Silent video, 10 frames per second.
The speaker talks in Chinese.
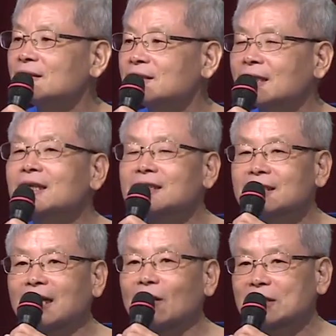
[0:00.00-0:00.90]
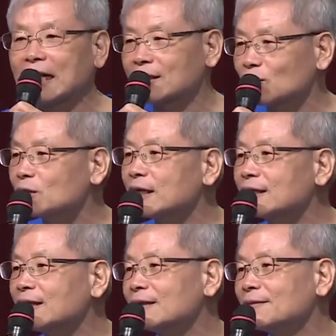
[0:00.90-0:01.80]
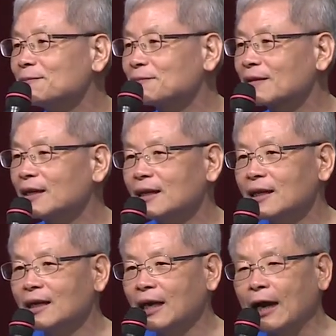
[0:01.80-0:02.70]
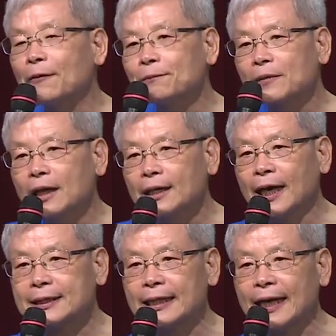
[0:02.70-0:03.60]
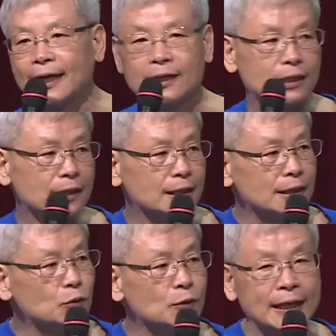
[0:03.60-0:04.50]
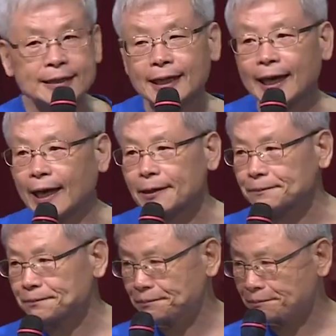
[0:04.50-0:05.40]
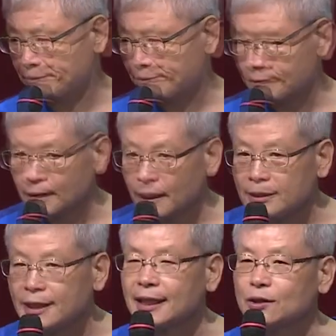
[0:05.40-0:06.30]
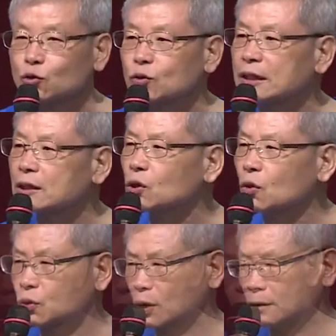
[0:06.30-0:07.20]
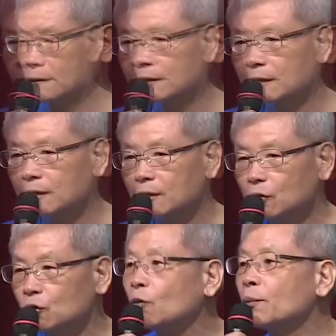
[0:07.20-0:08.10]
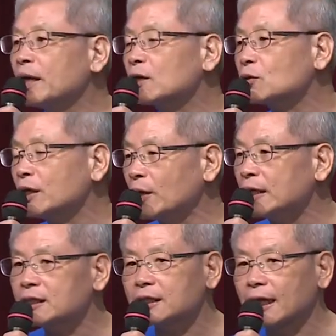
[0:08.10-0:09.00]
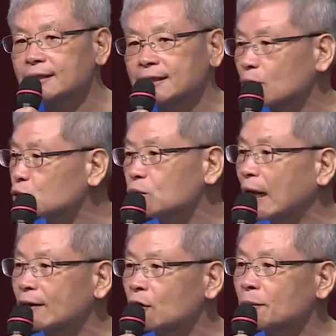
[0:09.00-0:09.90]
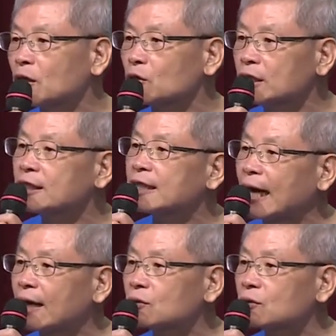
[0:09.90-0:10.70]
真的是刀下留人了。好，那这样一路看下来，这些组织受损有没有对原始点造出来有没有影响？